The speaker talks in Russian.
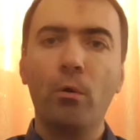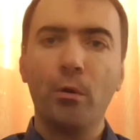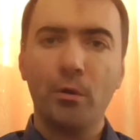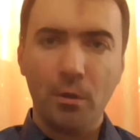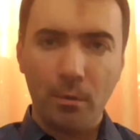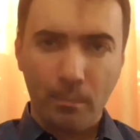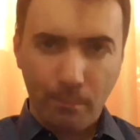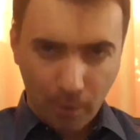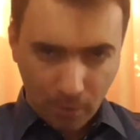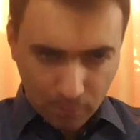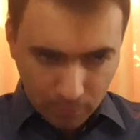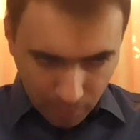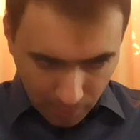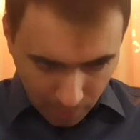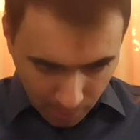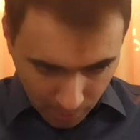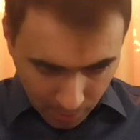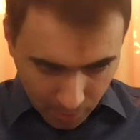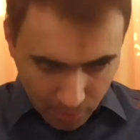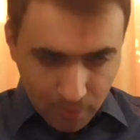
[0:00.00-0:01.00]
я тебе
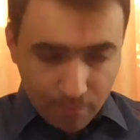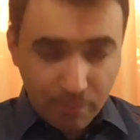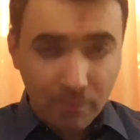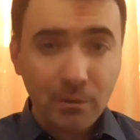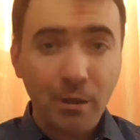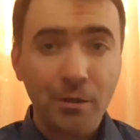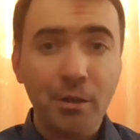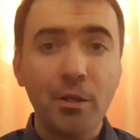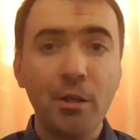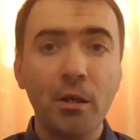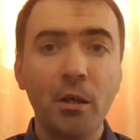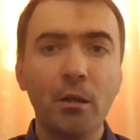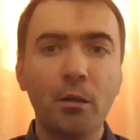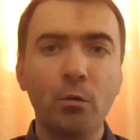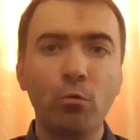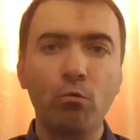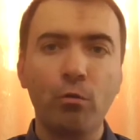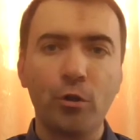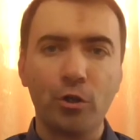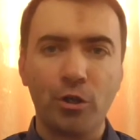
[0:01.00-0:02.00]
поклоняюсь». Поклонение –
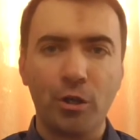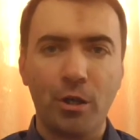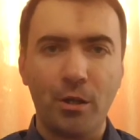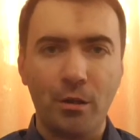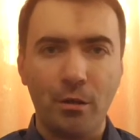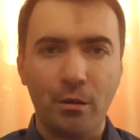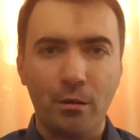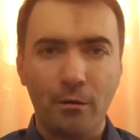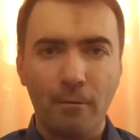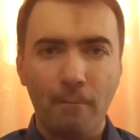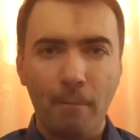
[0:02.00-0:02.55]
это уважение.